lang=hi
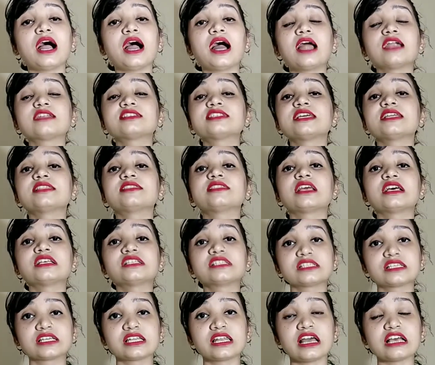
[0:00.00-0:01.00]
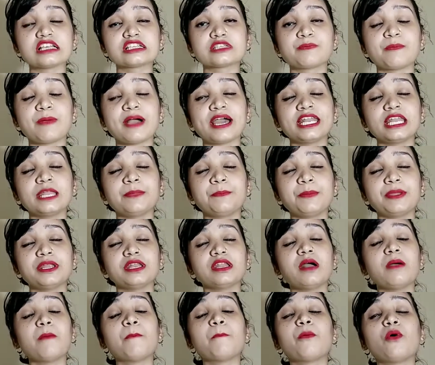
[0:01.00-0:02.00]
आठ से दस ग्लास पानी
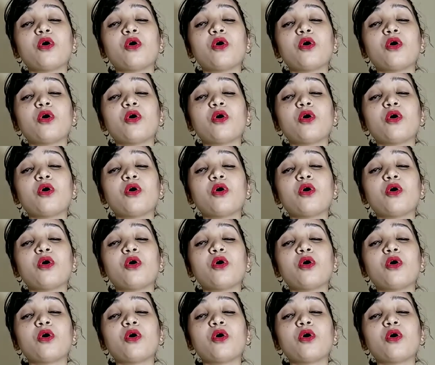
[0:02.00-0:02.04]
पीना